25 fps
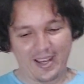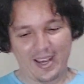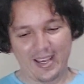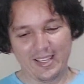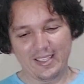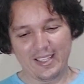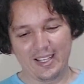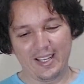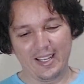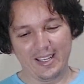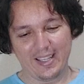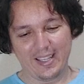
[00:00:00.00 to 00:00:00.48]

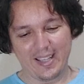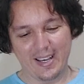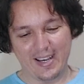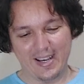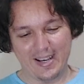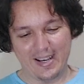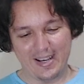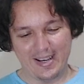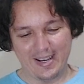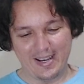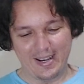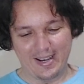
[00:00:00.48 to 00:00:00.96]
Ai, que
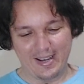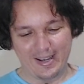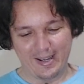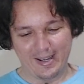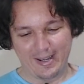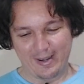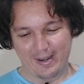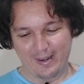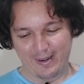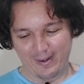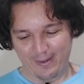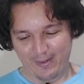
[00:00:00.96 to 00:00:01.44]

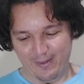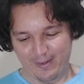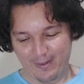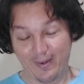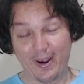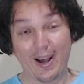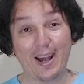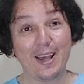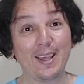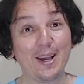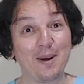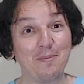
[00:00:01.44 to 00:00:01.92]

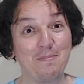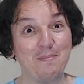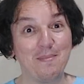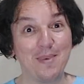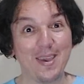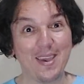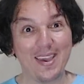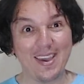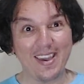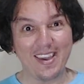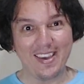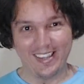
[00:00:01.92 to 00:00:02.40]
legal! Ai,
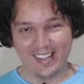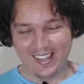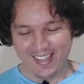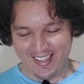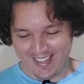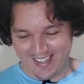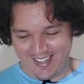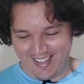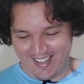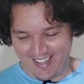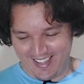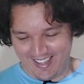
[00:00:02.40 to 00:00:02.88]

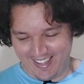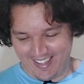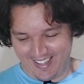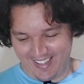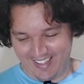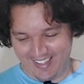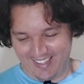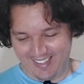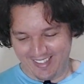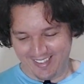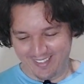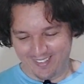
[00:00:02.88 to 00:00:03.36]

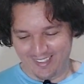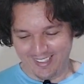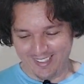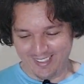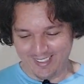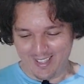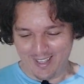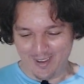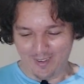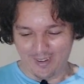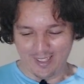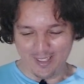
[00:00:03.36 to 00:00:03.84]
amei! Olha
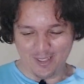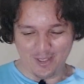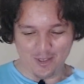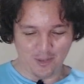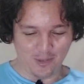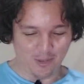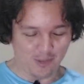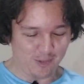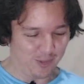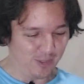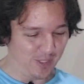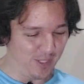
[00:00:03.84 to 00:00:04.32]
que, olha que
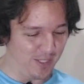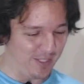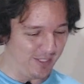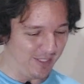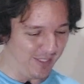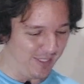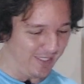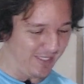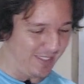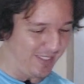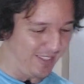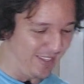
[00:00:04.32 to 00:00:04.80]

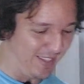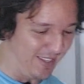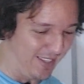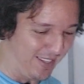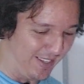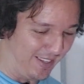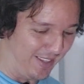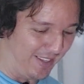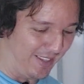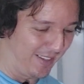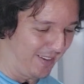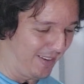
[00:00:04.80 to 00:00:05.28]

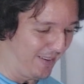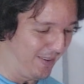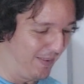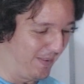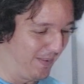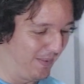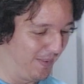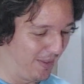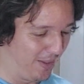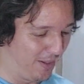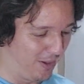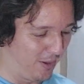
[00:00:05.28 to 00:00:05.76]
chique!
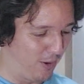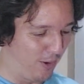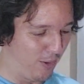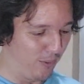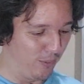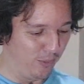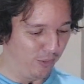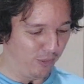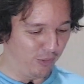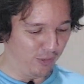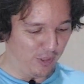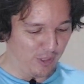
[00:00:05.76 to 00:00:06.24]

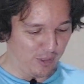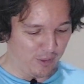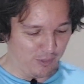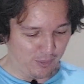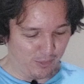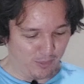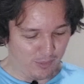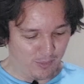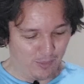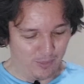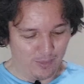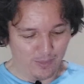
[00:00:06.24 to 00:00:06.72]
Ó, o
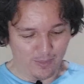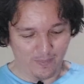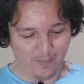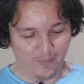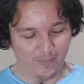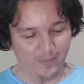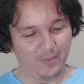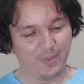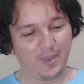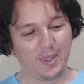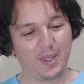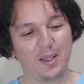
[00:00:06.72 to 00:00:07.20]
disco.
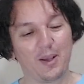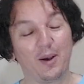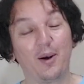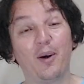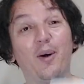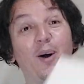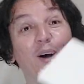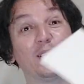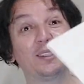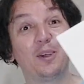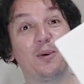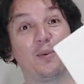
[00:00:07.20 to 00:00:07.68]

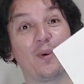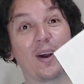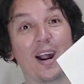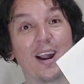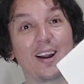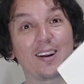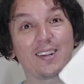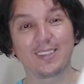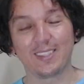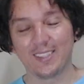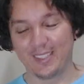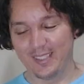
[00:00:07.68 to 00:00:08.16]
Ó, tem um
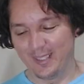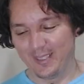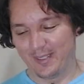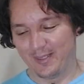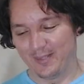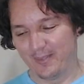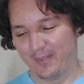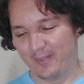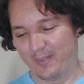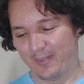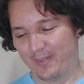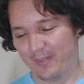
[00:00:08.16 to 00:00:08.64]

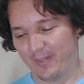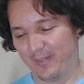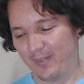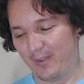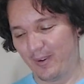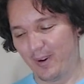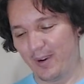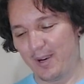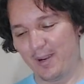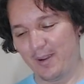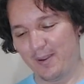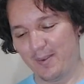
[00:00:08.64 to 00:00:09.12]
cartão.
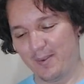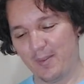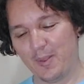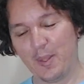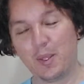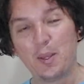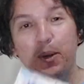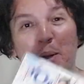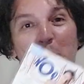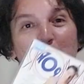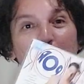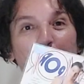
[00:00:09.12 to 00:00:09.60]
Ó,
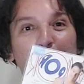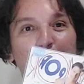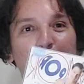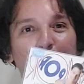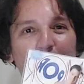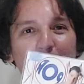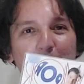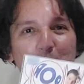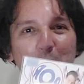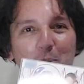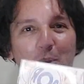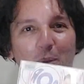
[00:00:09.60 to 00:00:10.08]

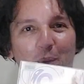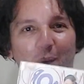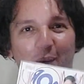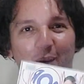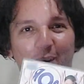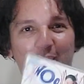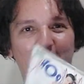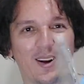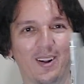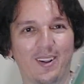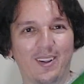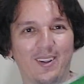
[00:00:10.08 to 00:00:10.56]
Por
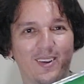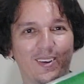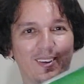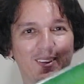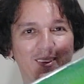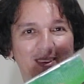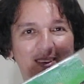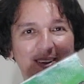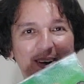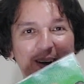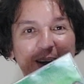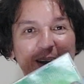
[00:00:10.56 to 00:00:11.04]
Amor.
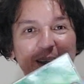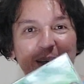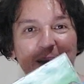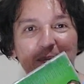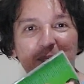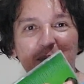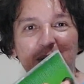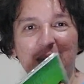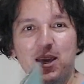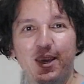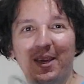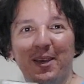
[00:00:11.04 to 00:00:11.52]
Ai,
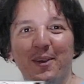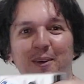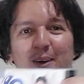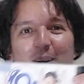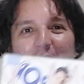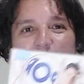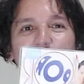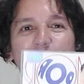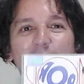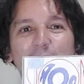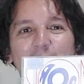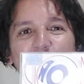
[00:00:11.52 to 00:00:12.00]
amei,
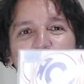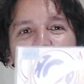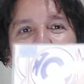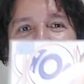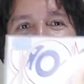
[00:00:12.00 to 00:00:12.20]
ó.